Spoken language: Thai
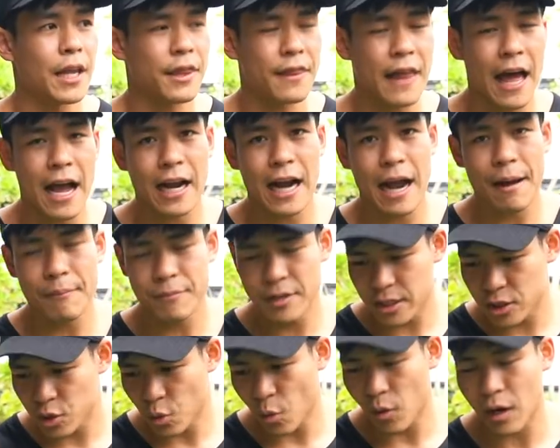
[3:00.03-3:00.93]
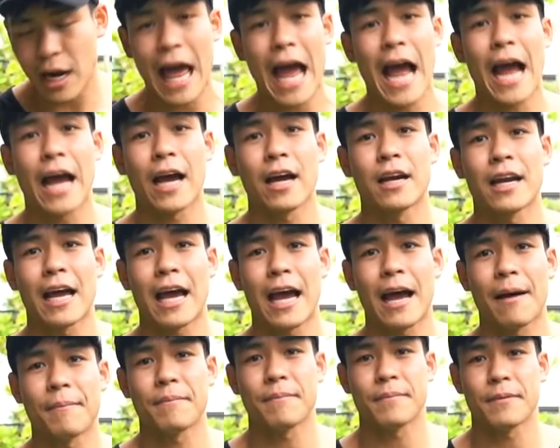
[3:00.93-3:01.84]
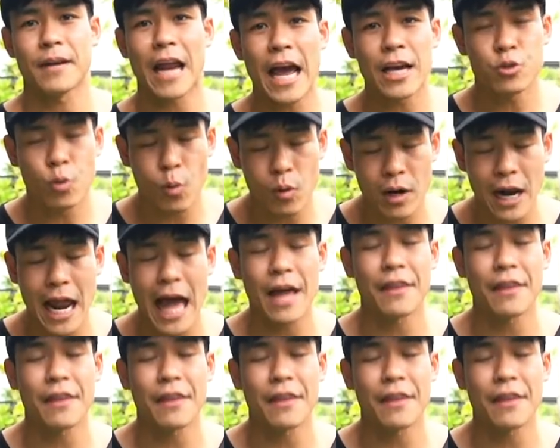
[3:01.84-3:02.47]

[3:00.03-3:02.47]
สร้างกล้ามเนื้อช่วงล่างนะครับ ได้ช่วงล่า